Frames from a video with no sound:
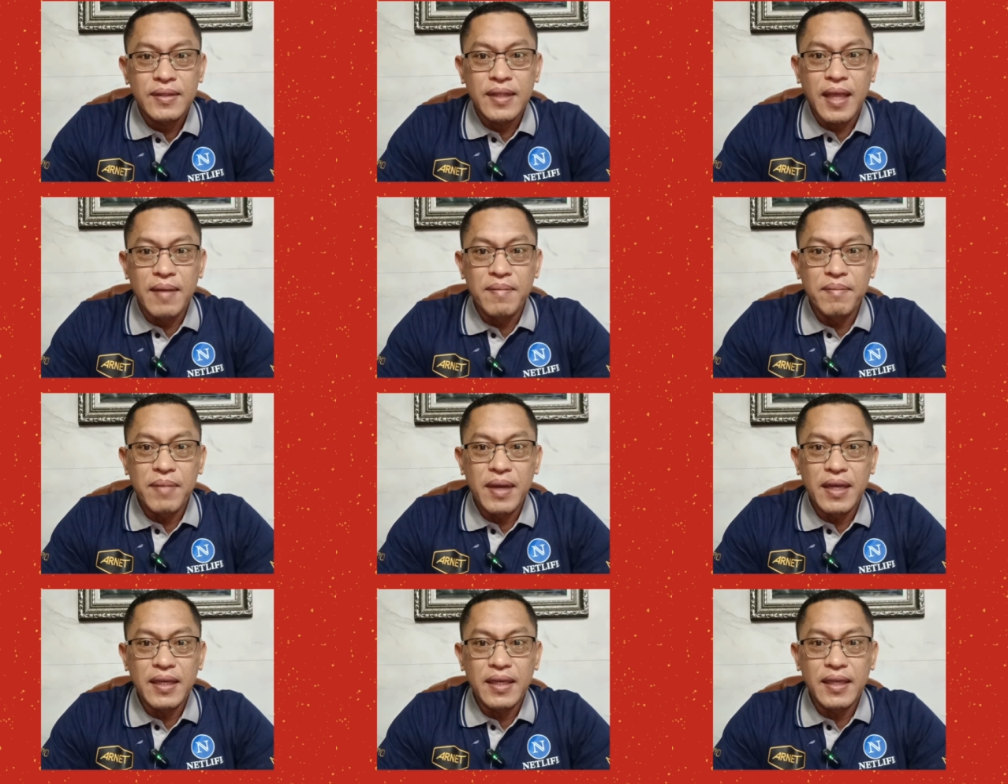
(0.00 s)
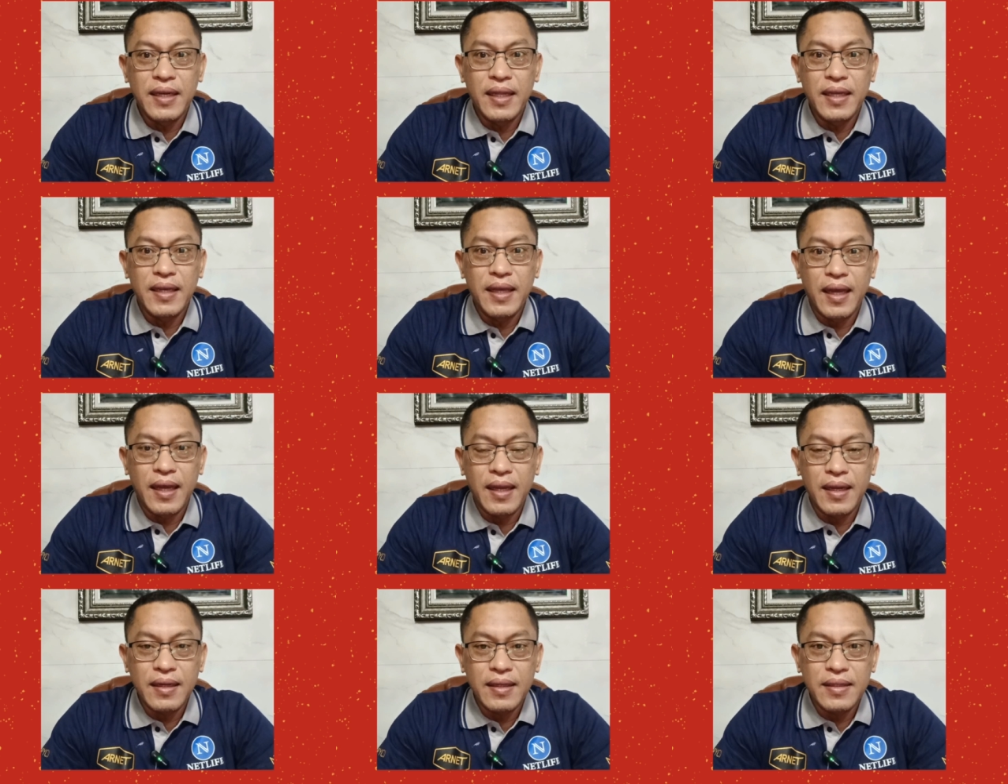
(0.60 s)
tambang
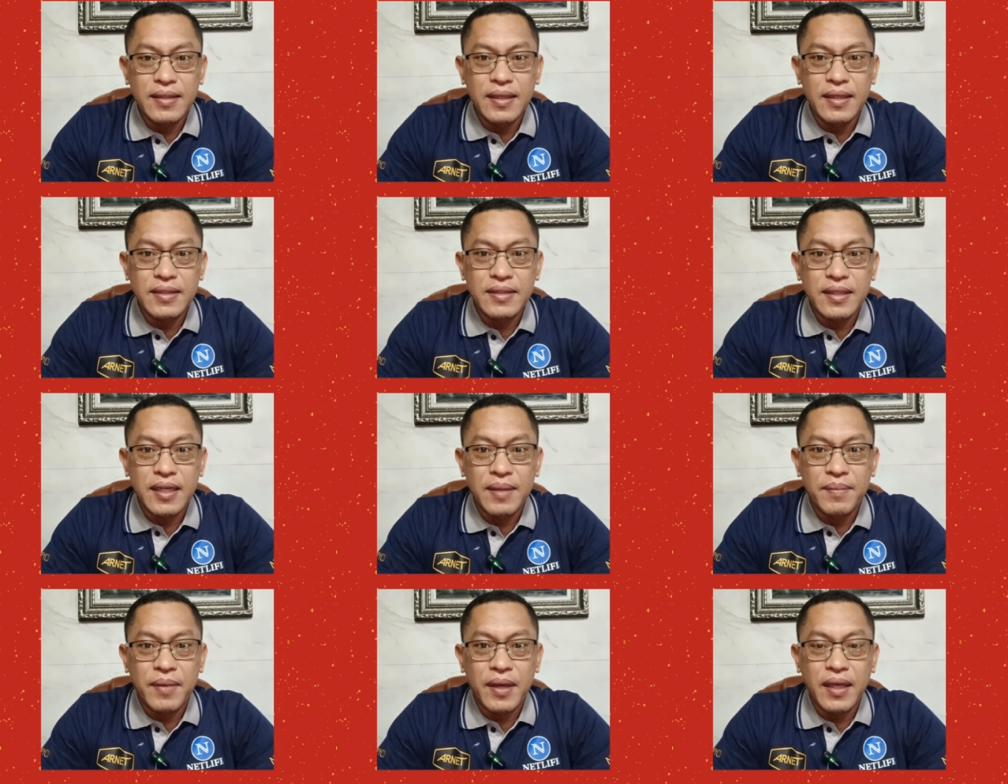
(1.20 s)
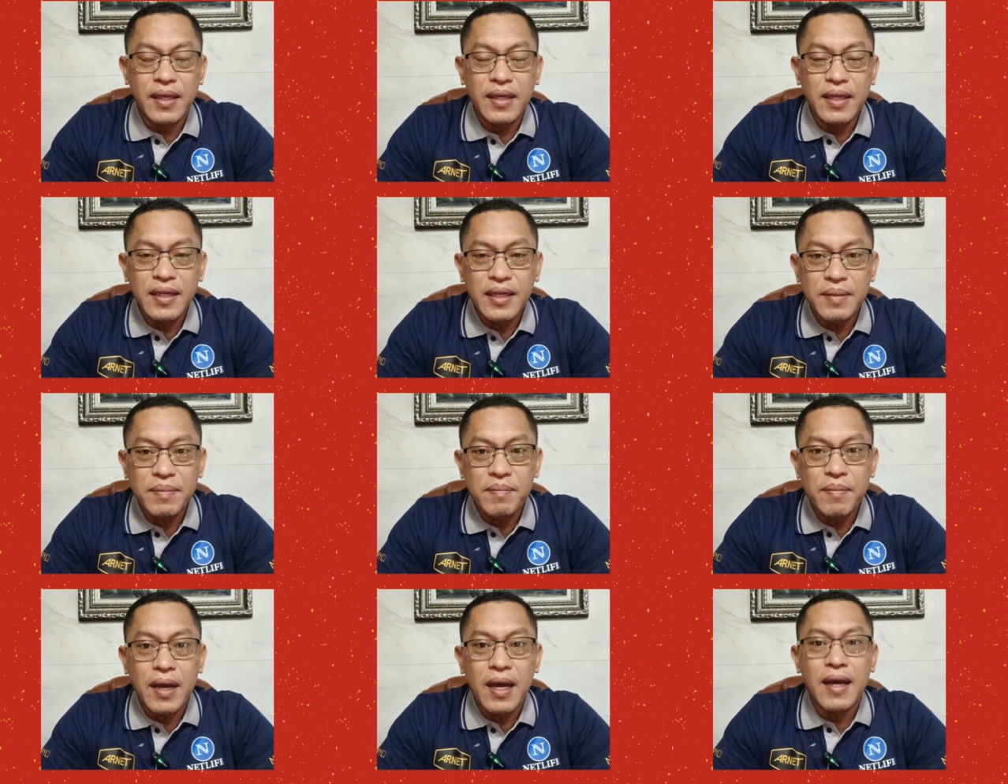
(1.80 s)
ilegal yang selama
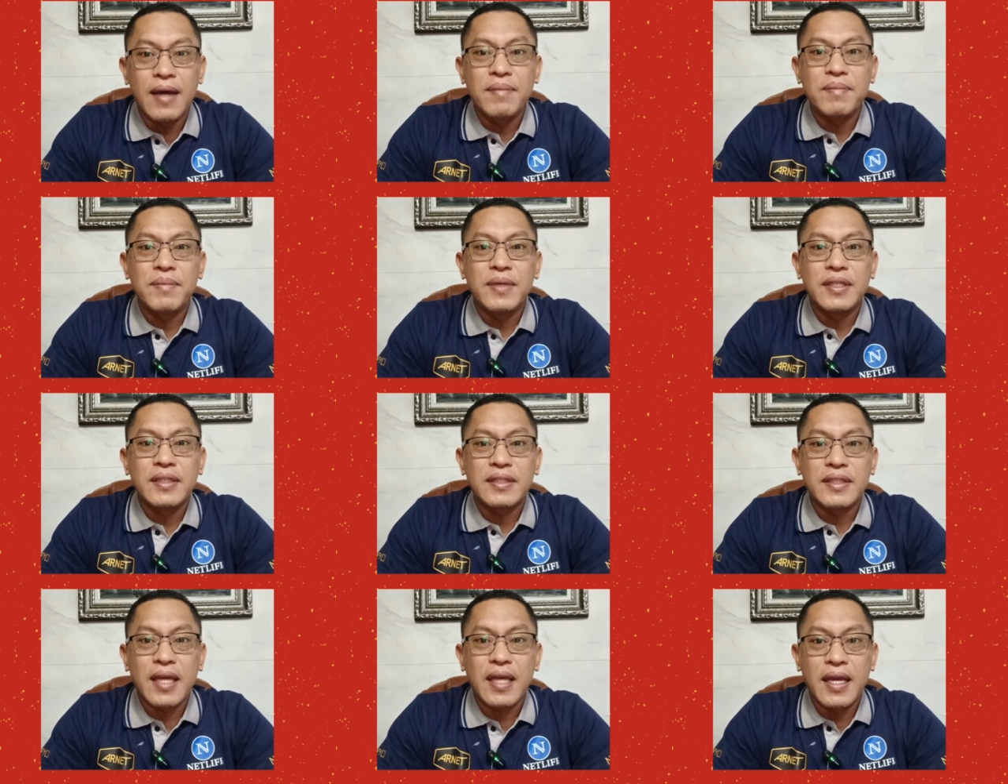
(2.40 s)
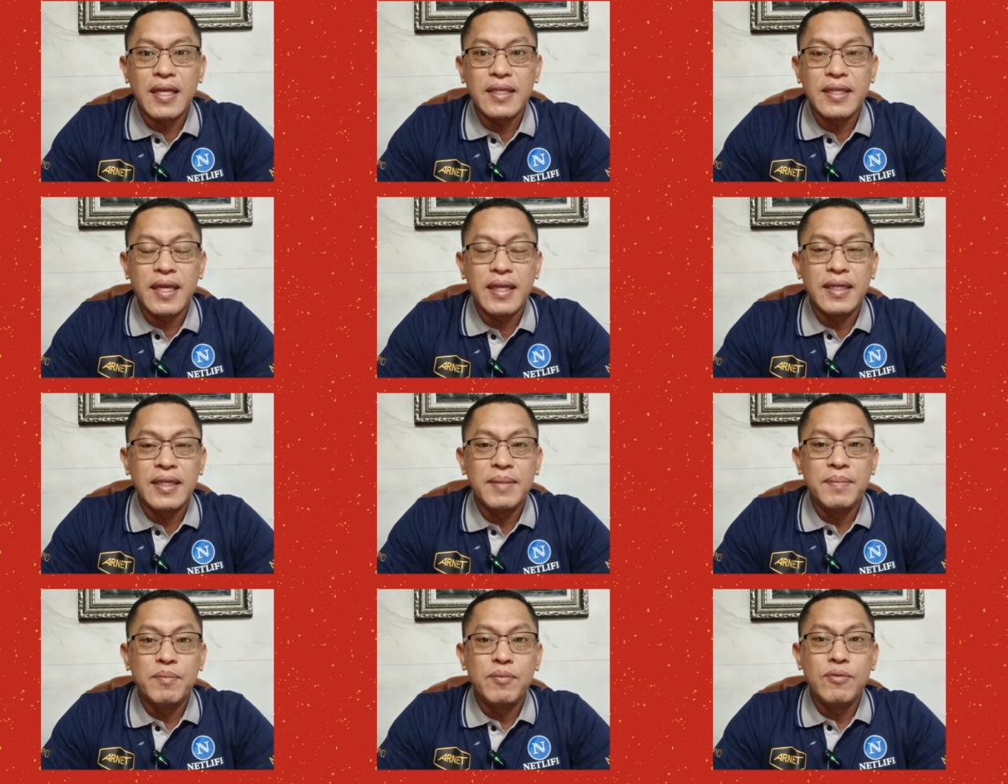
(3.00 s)
ini bahan mentahnya
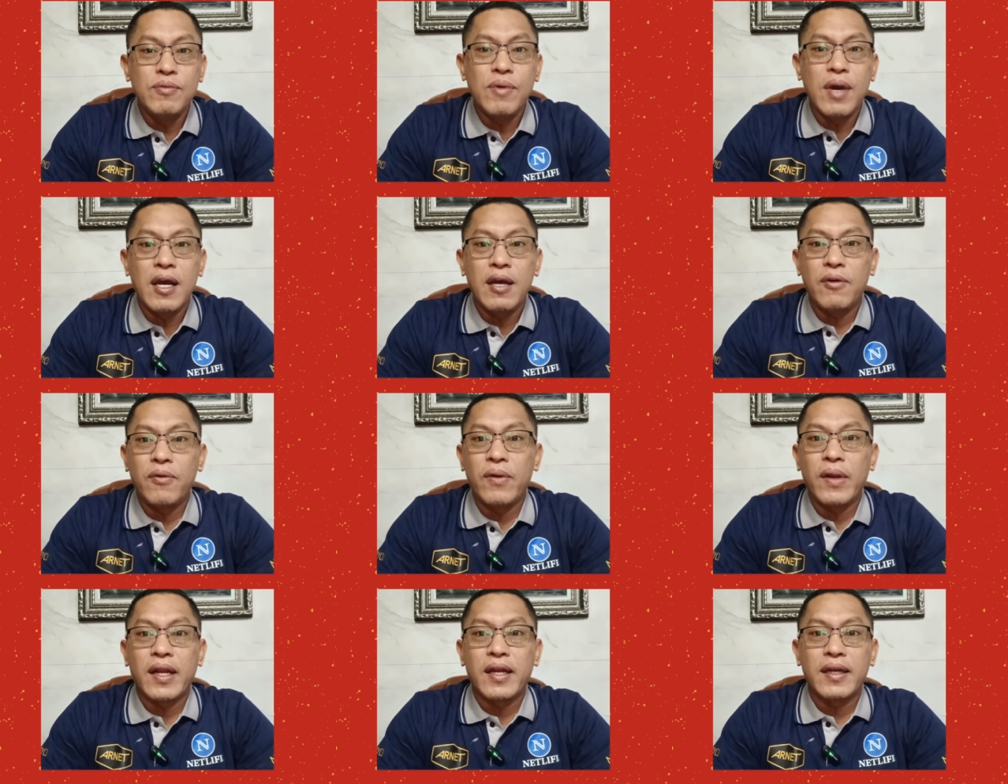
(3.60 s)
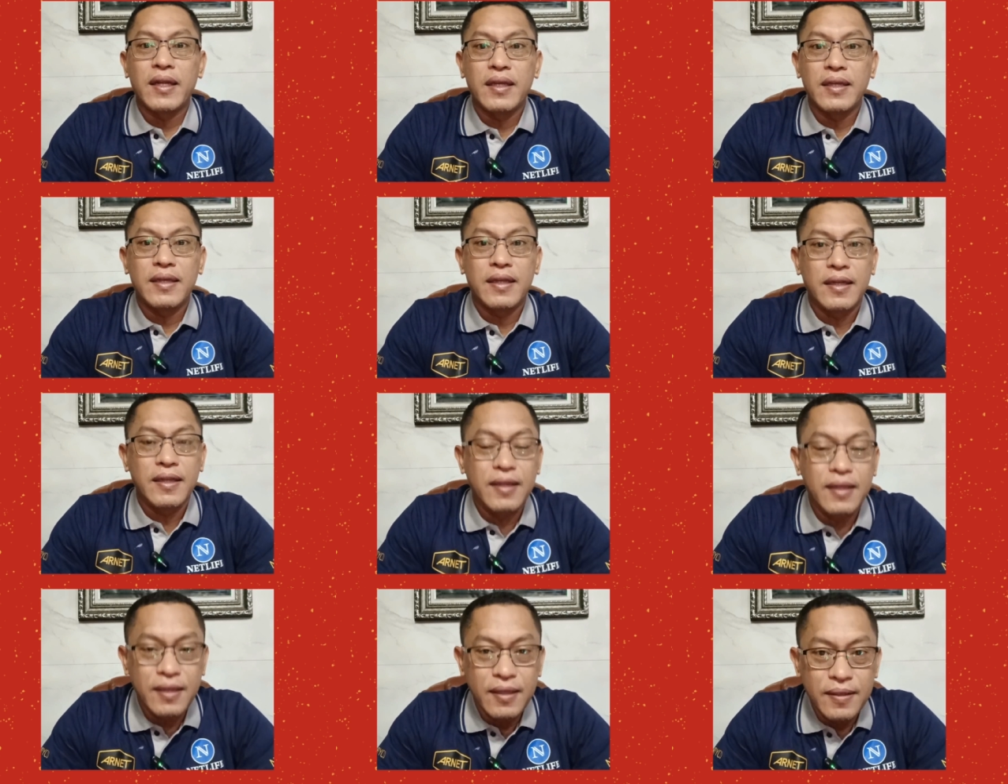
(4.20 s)
dibuang ke luar
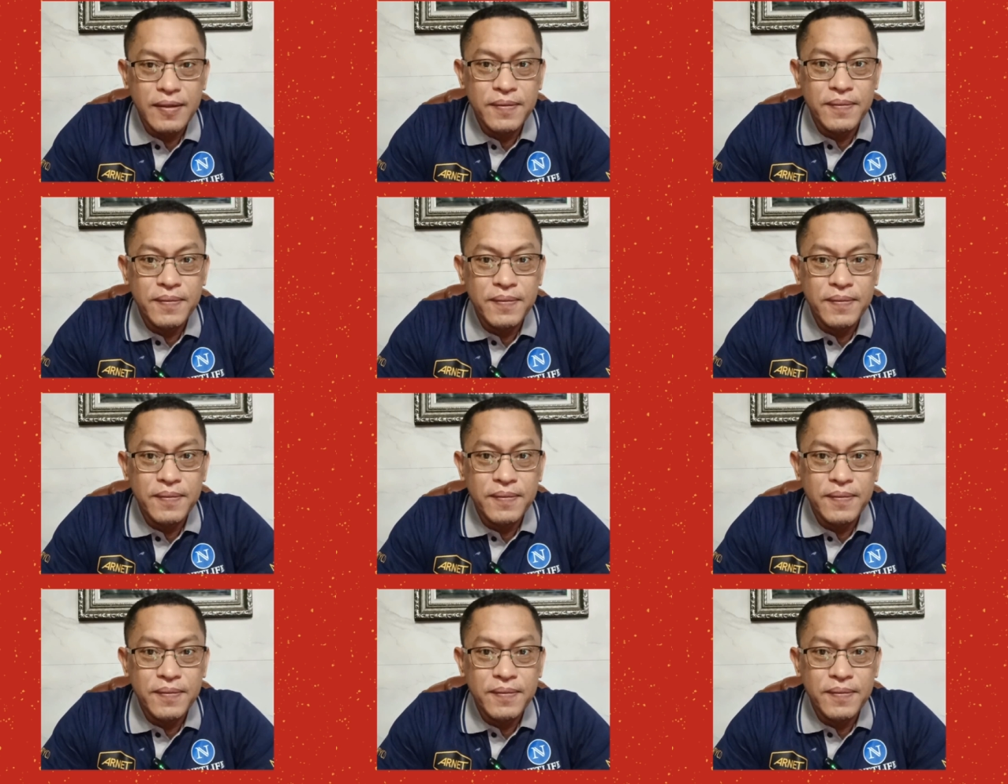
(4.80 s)
negeri,